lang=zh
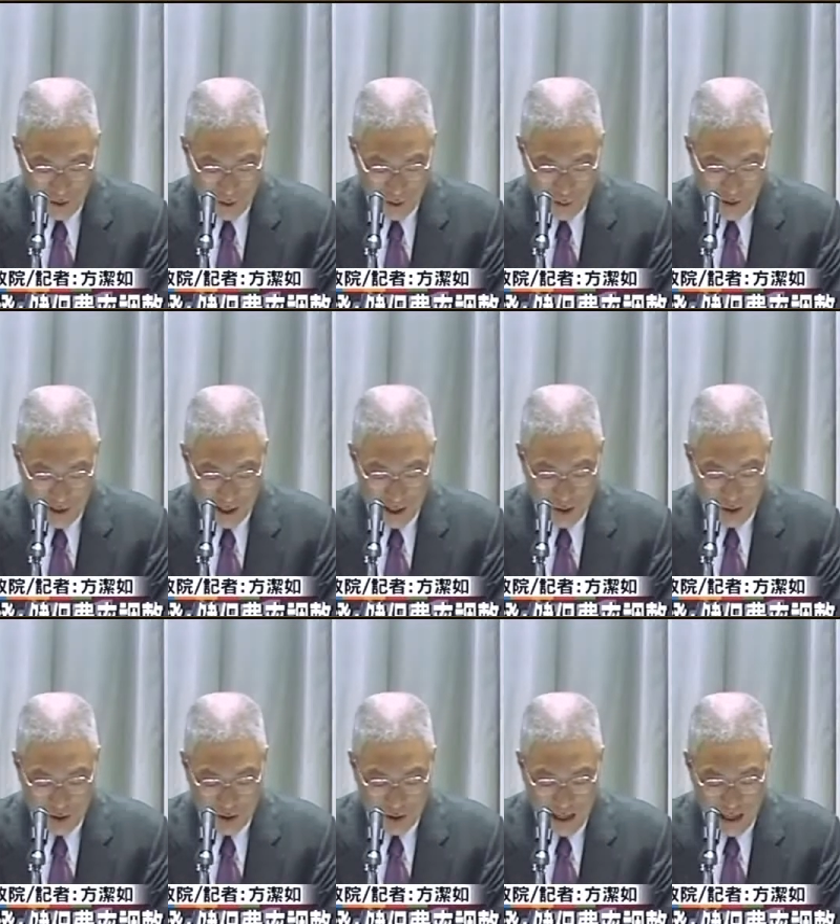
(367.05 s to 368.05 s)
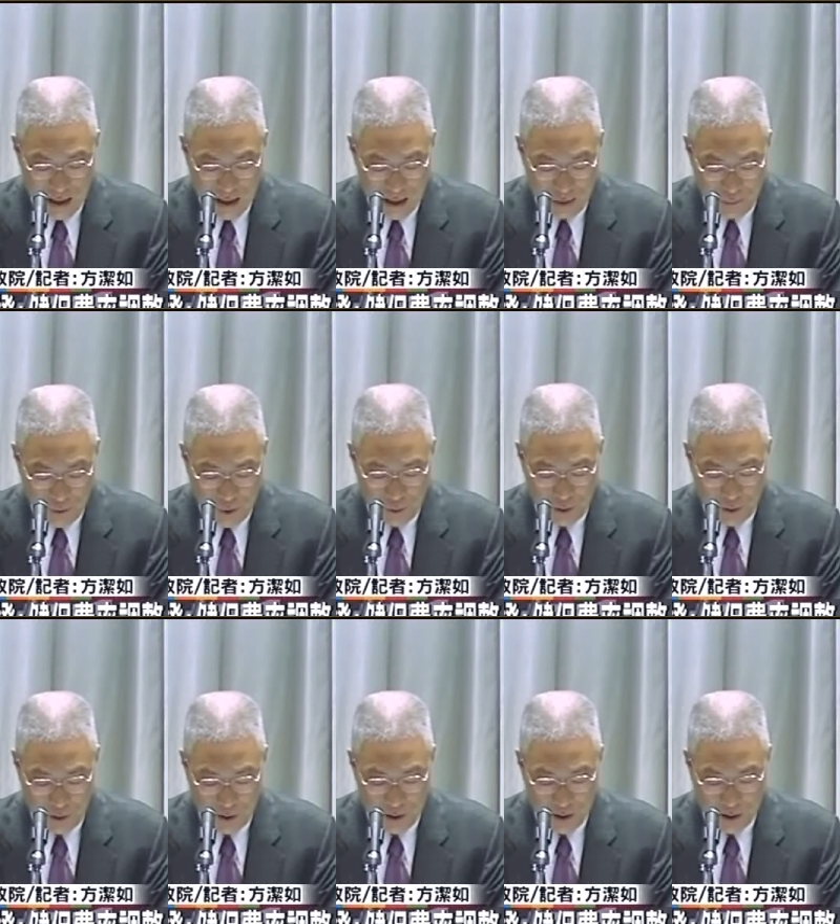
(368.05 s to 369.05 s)
我们采取单一费
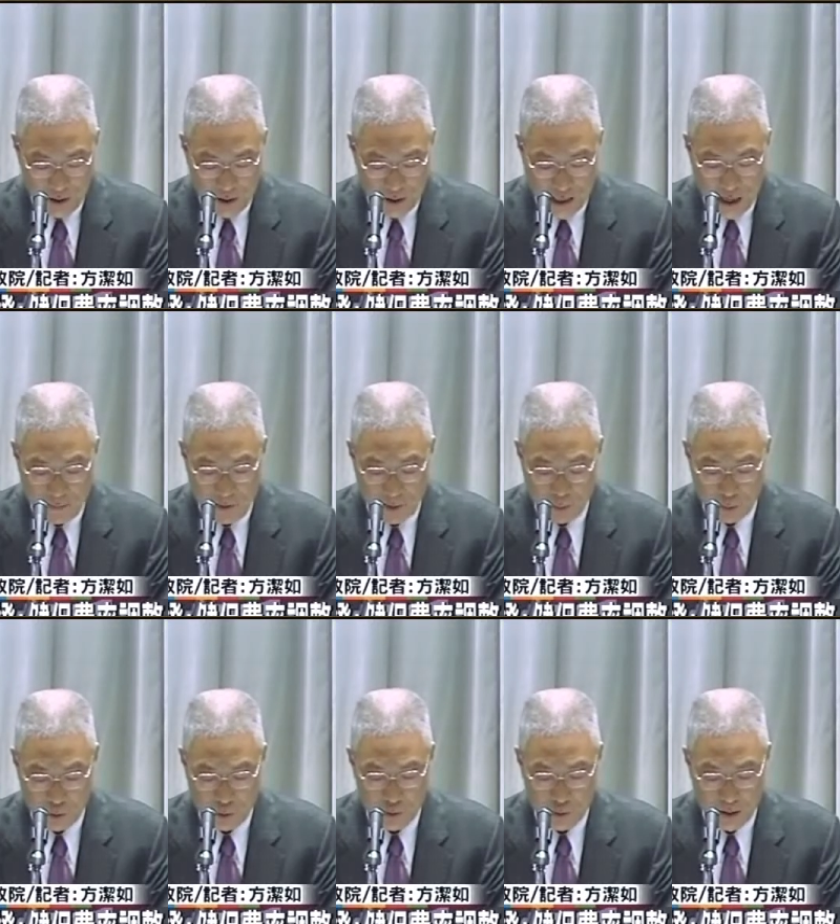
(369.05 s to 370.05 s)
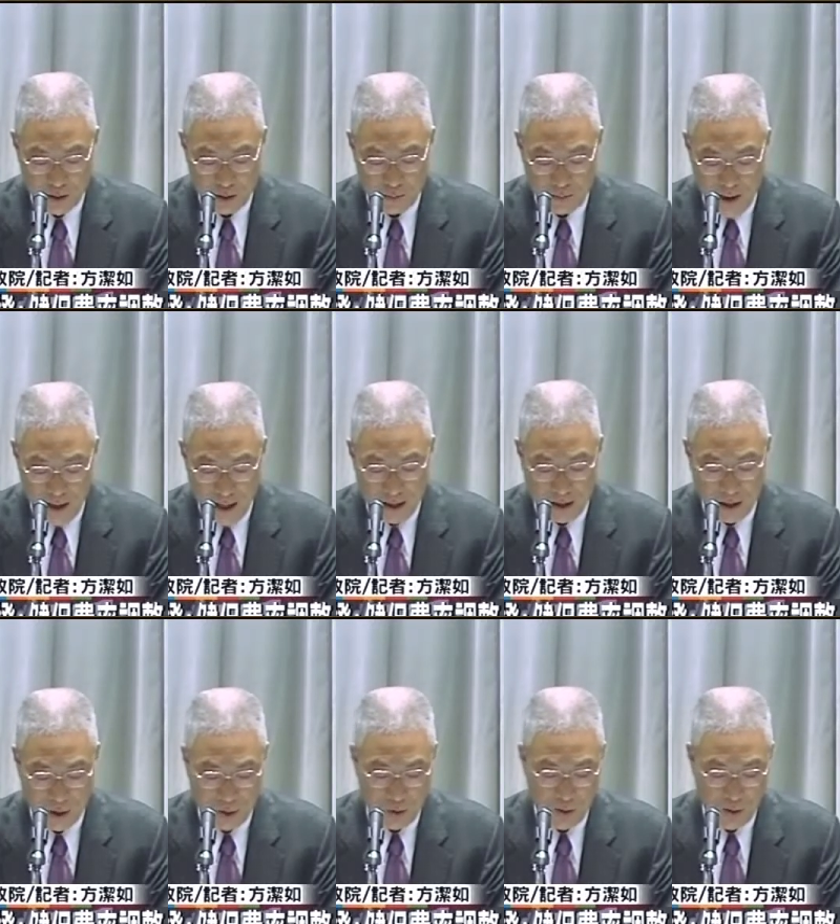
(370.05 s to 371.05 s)
率差别补助的方案以
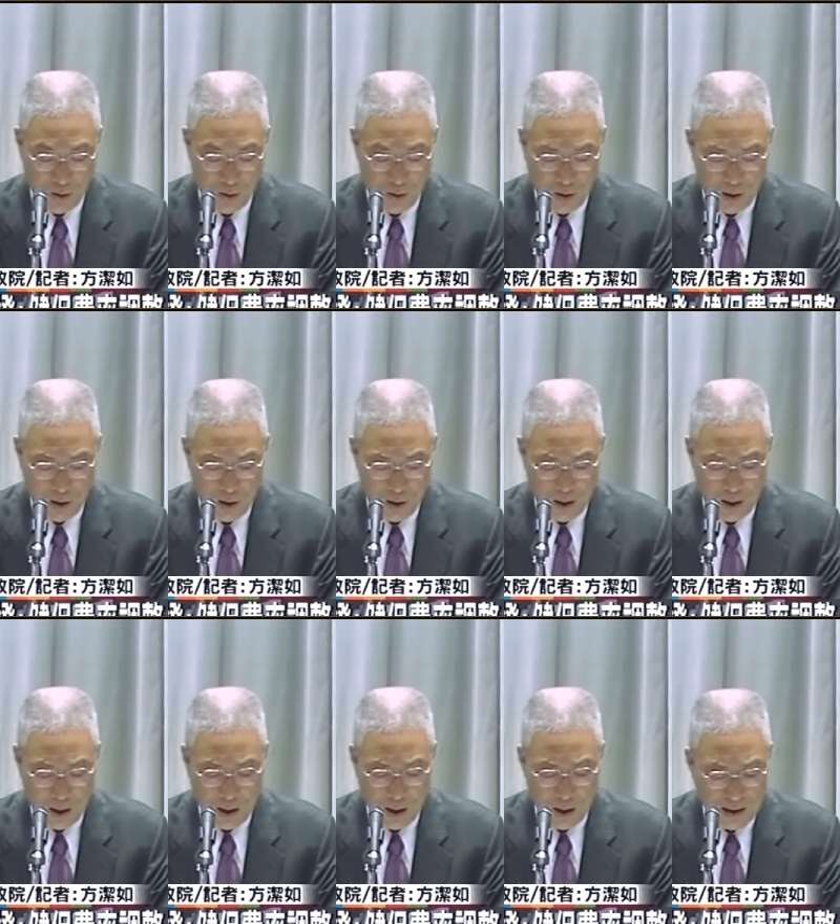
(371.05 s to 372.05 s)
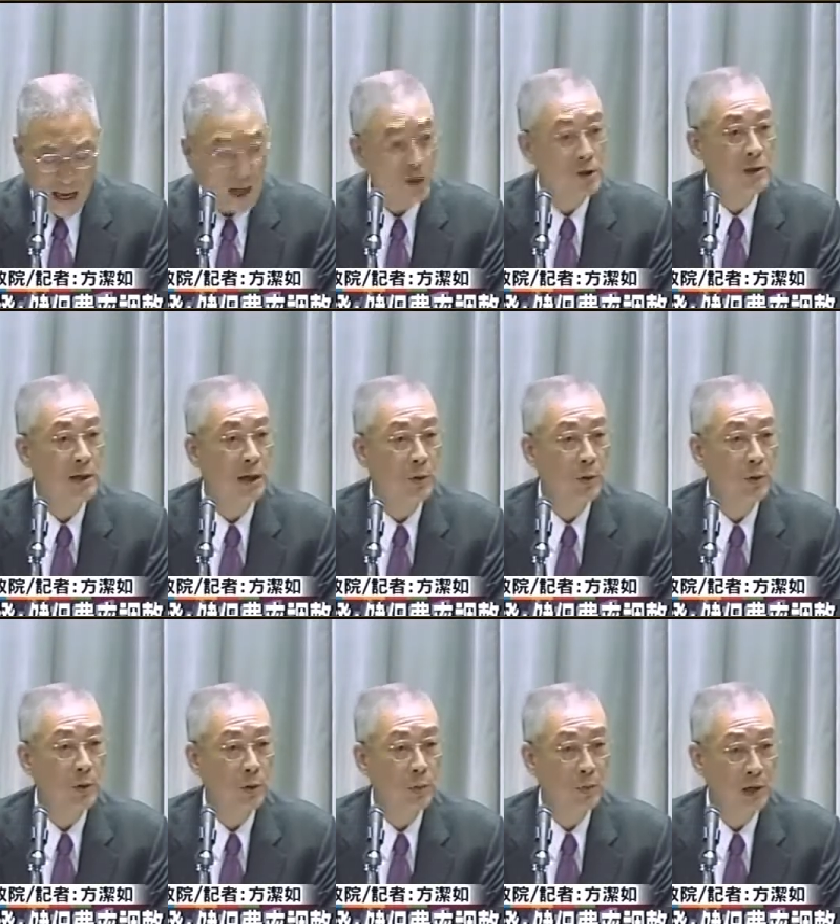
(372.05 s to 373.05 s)
后，大致上
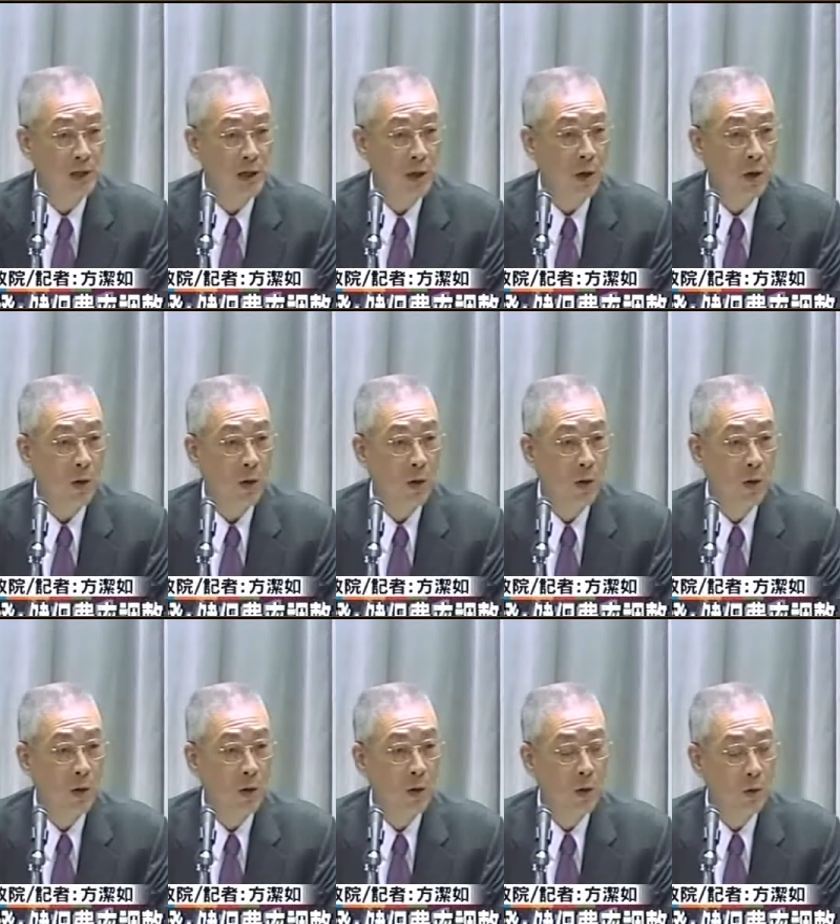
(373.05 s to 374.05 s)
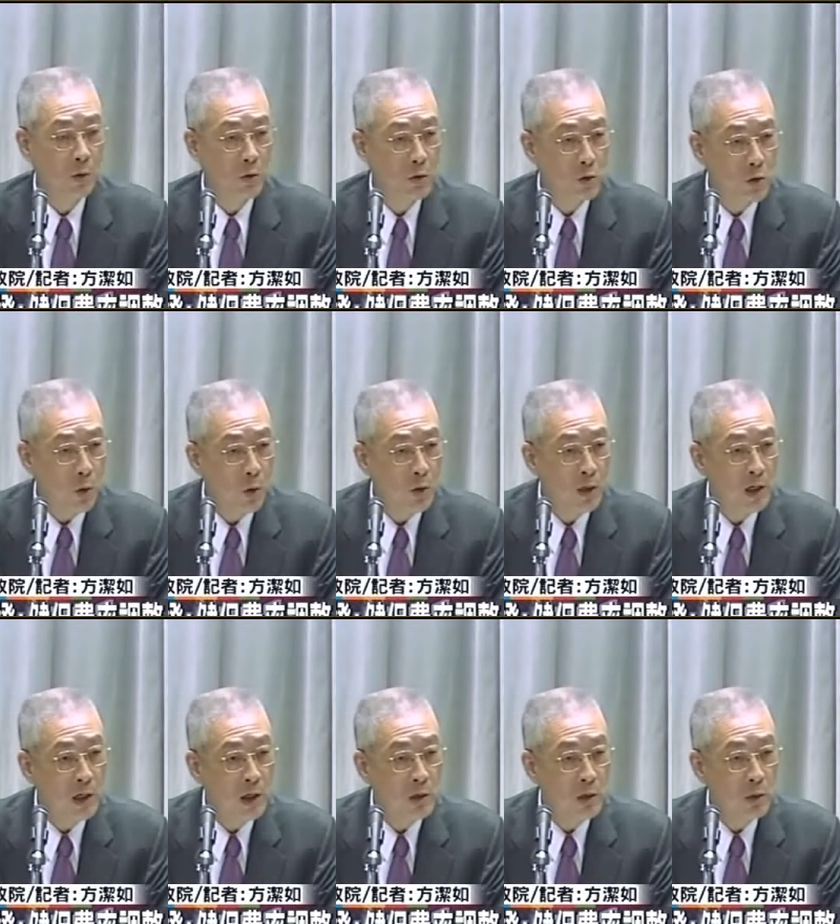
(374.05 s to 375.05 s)
对于比较中
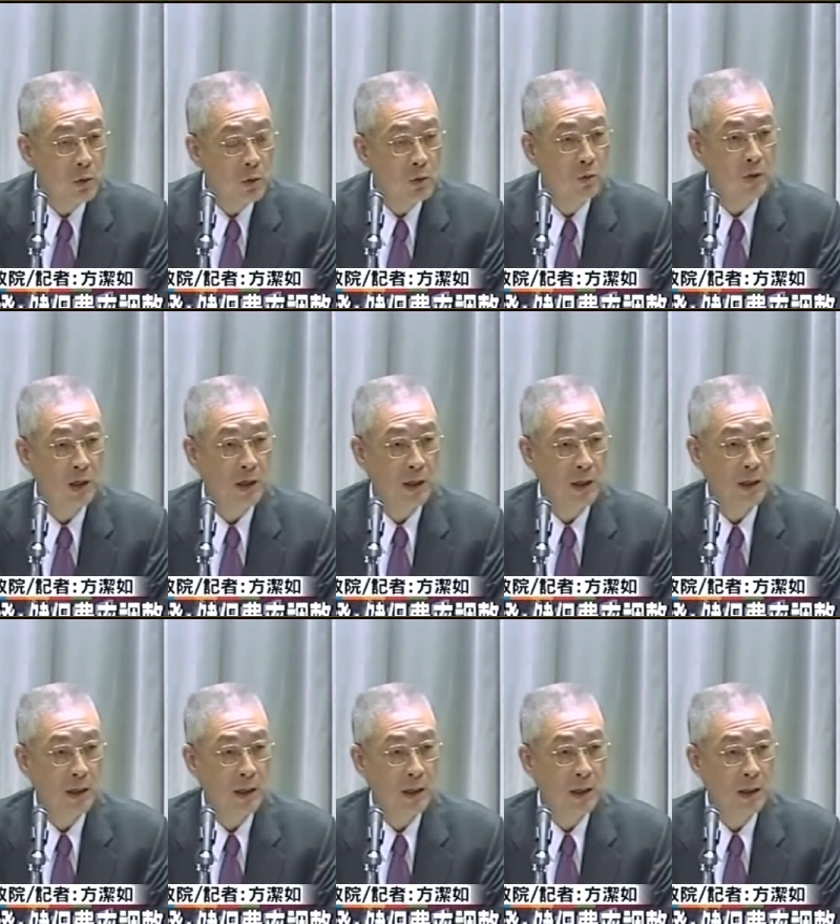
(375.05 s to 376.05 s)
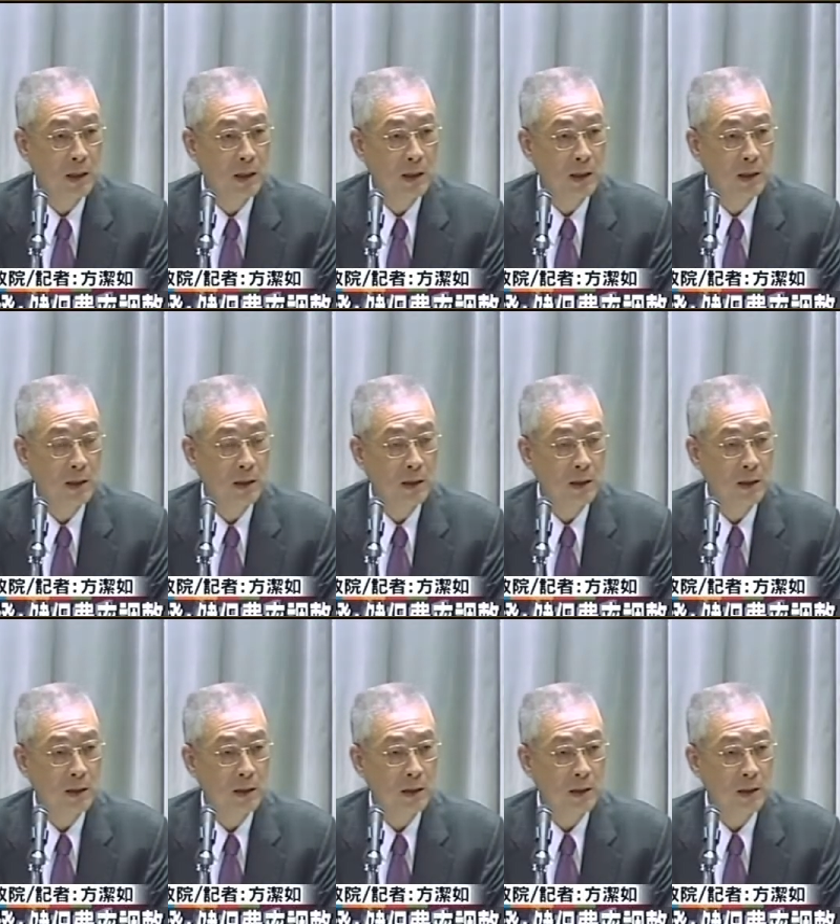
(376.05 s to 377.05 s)
低收入的
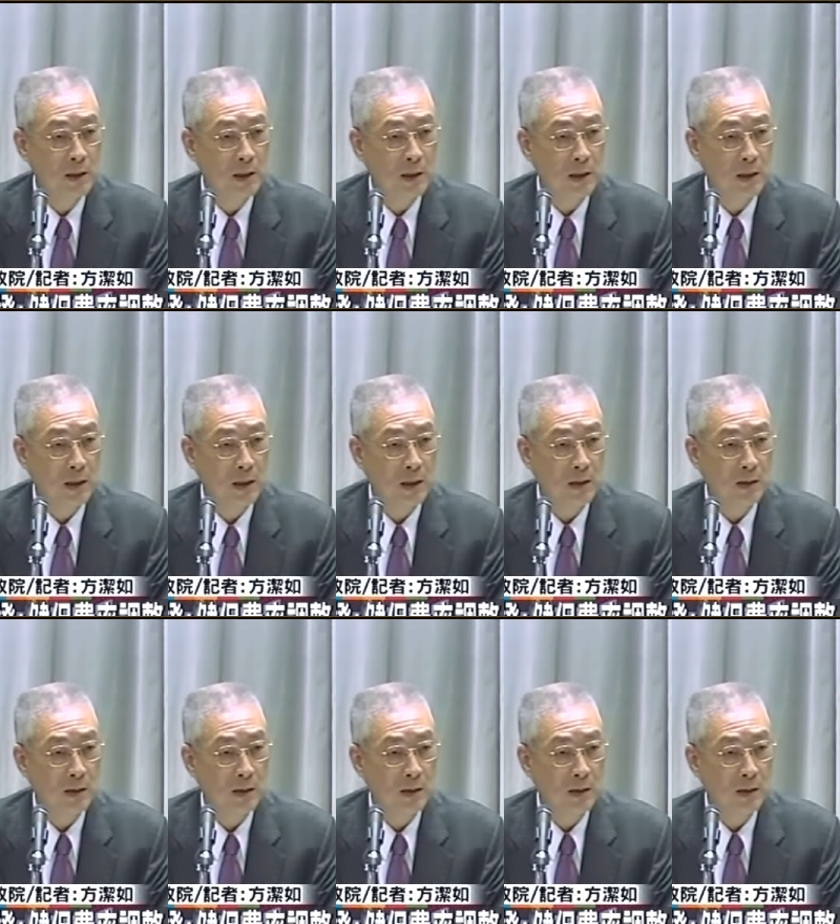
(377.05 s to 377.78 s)
这个